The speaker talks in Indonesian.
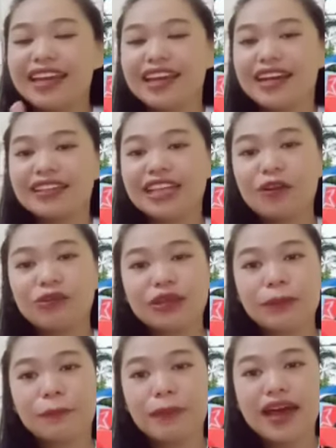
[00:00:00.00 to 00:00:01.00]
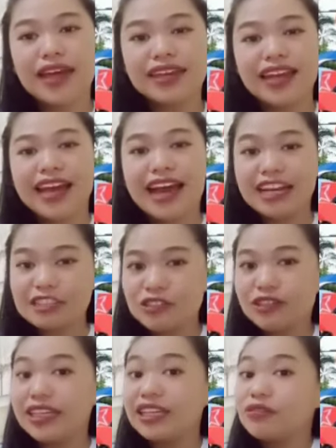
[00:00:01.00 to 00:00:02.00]
tahun depan Ancol
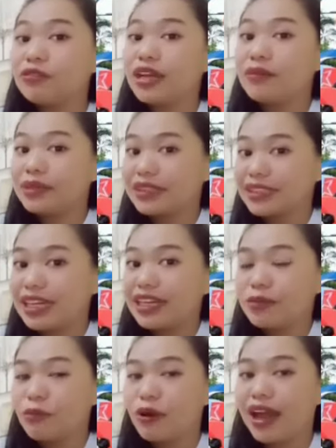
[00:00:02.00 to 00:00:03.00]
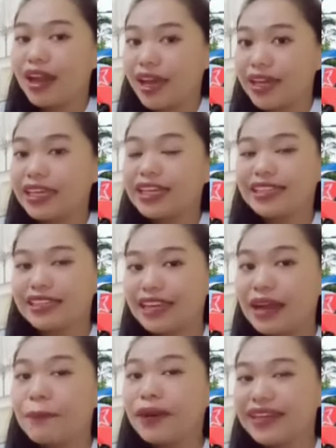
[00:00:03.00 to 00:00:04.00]
ini udah bisa dibuka lagi ketika
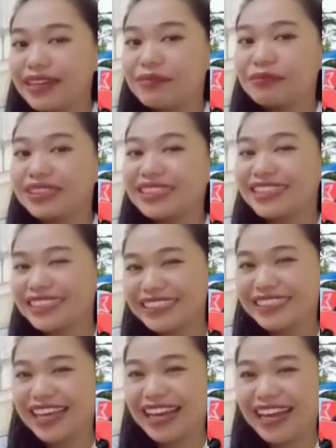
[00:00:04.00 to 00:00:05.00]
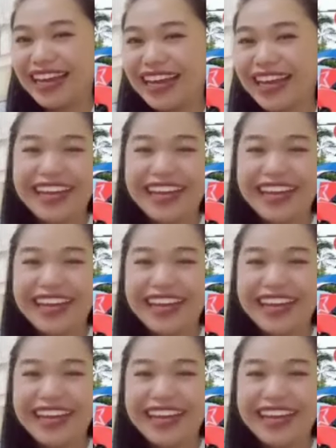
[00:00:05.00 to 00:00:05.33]
pandemi selesai.